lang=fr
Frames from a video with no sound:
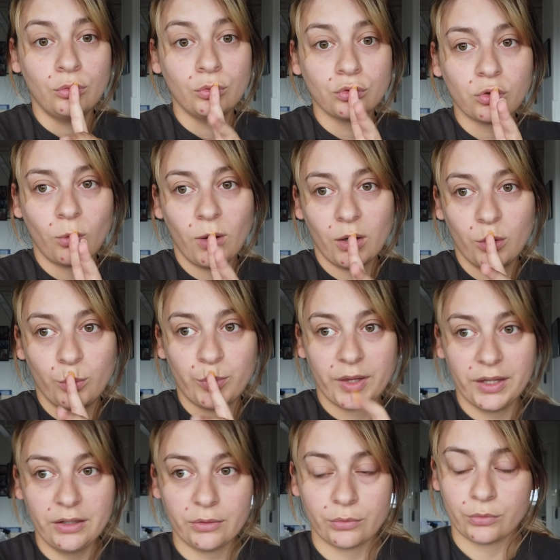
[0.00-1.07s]
ou trois
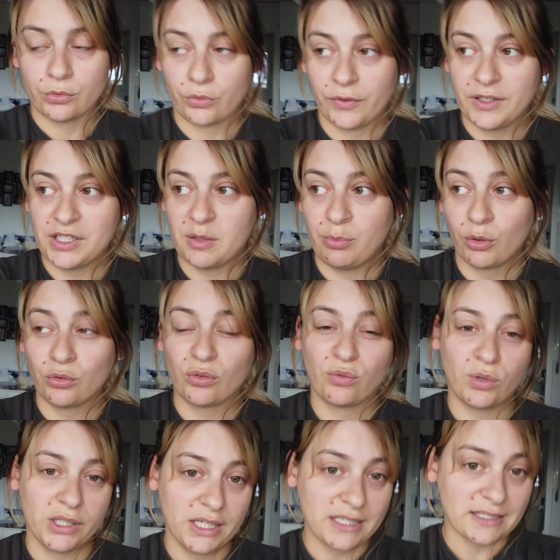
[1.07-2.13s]
copines. En fait, j'ai peur
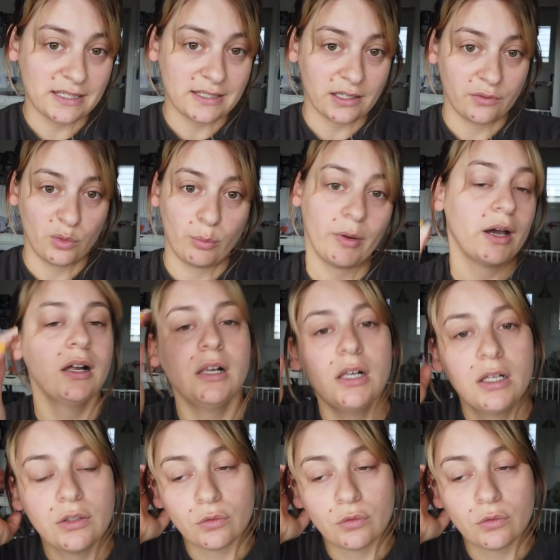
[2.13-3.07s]
d'envoyer que ça ne serve pas.